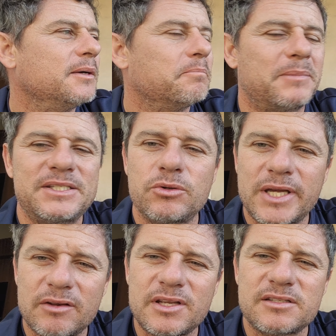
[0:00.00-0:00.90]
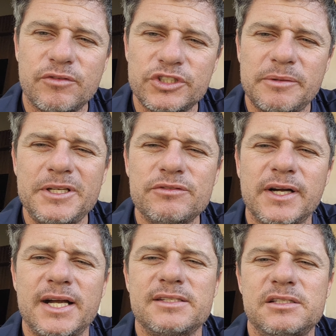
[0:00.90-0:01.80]
mas eu quero dar essa voltinha bem
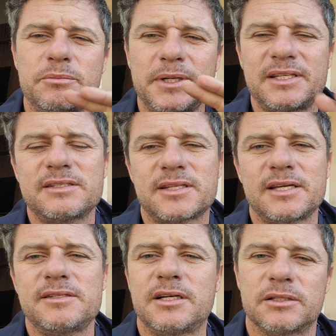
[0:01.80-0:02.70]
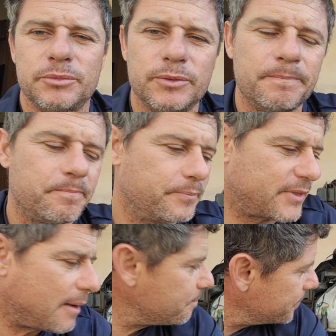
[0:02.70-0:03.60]
devagarzinho para testar esse câmbio,
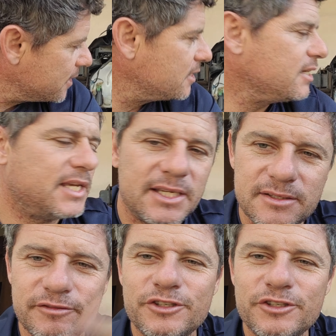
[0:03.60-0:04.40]
tá? E esse